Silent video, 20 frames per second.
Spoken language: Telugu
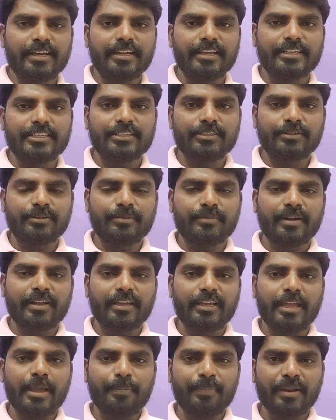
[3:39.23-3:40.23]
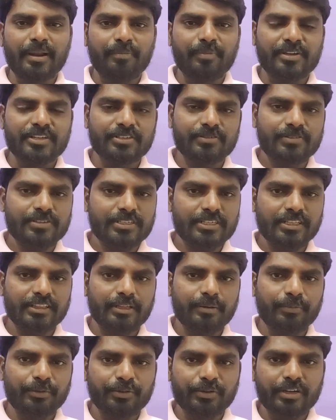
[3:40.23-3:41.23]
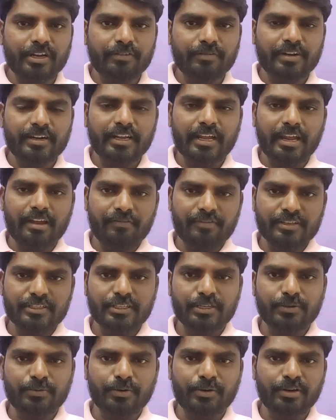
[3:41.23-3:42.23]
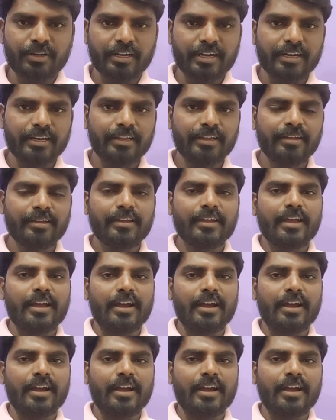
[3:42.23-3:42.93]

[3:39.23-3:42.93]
నెక్స్ట్ మనకి ఏప్రిల్ ఫస్ట్ నుంచి ఇంతకుముందు ఉన్నటువంటి ఐఎఫ్ఎస్సి కోడ్ కానీ